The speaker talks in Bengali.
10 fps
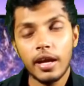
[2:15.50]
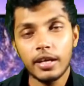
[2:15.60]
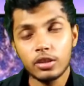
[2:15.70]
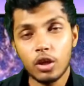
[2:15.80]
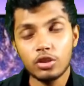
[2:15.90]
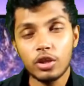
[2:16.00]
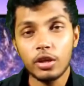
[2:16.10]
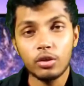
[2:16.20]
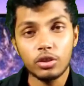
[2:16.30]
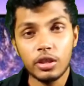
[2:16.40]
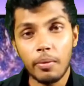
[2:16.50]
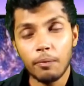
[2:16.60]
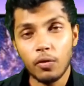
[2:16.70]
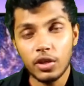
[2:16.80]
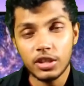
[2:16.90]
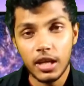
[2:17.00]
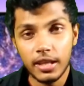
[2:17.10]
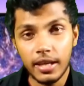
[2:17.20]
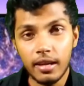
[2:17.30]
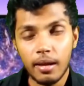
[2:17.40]
এটা সরাসরি রেকর্ড হচ্ছে আমার ফোনের
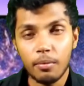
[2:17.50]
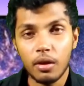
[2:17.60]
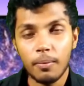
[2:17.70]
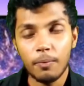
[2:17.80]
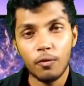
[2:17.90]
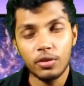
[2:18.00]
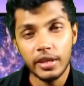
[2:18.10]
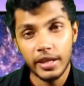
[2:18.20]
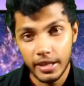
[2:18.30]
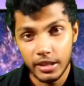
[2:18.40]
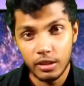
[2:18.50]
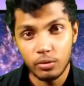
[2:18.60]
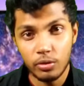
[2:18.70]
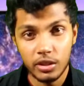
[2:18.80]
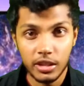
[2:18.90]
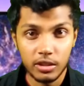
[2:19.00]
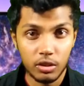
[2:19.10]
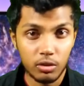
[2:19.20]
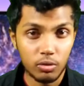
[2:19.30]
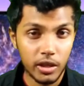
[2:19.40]
সাথে এবং আমি ফোন দিয়ে এডিটিং করেছি
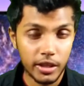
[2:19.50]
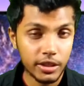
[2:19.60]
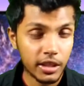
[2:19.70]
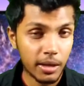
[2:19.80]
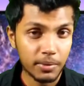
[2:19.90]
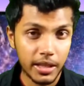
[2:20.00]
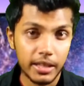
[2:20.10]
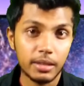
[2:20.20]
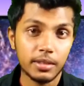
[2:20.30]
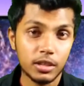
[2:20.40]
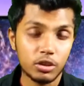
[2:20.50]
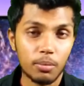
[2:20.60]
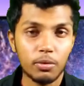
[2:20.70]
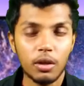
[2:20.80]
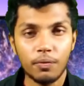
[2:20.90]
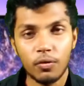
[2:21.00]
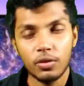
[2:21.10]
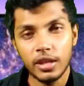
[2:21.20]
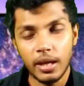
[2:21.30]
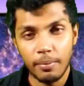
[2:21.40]
যতগুলো এডিটিং আপনি দেখতে পাচ্ছেন সবগুলো ফোন
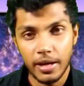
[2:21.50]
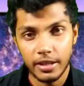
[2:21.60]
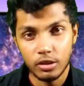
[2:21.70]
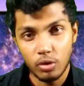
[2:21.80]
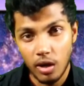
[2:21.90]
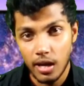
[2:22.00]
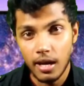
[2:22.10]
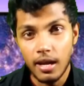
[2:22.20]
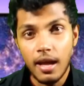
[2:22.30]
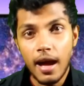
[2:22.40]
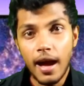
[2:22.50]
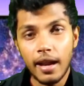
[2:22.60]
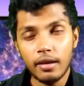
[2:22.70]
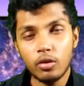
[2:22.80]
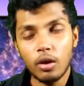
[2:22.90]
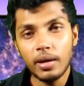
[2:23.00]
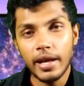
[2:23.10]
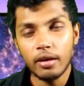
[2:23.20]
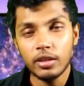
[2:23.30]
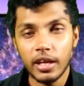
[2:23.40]
দিয়েই আমার এডিট করা আর নর্মালি
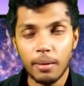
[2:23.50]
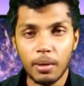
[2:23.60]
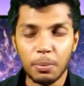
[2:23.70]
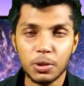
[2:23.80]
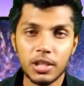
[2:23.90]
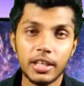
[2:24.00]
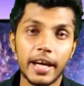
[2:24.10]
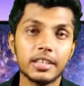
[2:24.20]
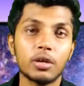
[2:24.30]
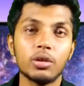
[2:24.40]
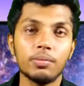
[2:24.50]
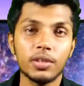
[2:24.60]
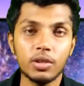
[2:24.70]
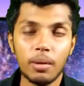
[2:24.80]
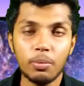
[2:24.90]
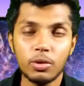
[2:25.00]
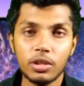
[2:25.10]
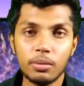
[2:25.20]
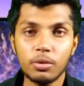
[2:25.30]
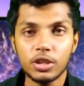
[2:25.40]
এখন থেকে আমরা প্রতিদিনই একটা করে ভিডিও আপলোড
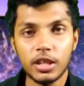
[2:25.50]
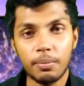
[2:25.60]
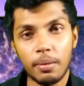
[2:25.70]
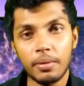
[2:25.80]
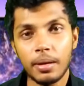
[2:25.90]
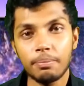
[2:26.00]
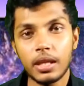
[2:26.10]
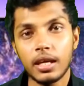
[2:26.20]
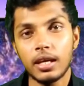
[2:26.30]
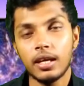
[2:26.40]
দেবো সেটা পাবেন আপনি